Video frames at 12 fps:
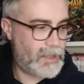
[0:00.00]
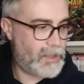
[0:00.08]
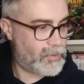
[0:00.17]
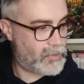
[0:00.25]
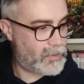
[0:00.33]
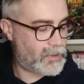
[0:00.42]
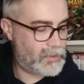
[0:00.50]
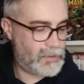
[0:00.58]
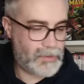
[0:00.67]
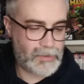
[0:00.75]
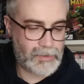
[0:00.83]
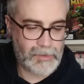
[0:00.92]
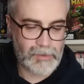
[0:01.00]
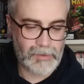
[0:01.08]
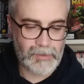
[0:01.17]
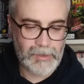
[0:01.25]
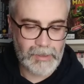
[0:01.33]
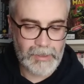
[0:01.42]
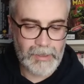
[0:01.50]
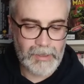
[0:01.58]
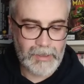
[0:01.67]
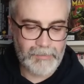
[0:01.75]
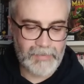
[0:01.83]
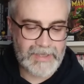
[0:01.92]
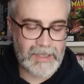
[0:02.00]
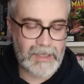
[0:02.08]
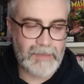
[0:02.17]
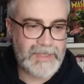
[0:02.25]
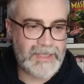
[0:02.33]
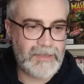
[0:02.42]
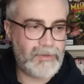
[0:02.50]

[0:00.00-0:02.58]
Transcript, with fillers: Et encore, euh, mais c'est comme si